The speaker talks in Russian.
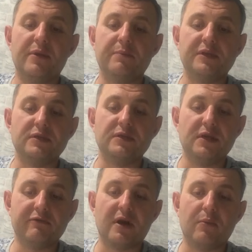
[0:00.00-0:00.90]
при
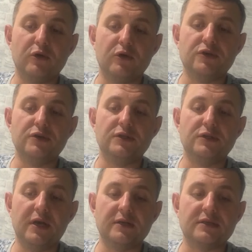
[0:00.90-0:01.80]
пятидневной рабочей
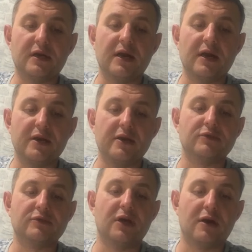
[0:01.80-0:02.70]
неделе с
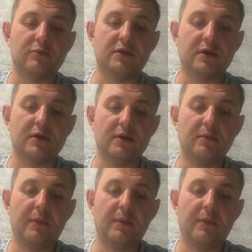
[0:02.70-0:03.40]
сохранением заработка.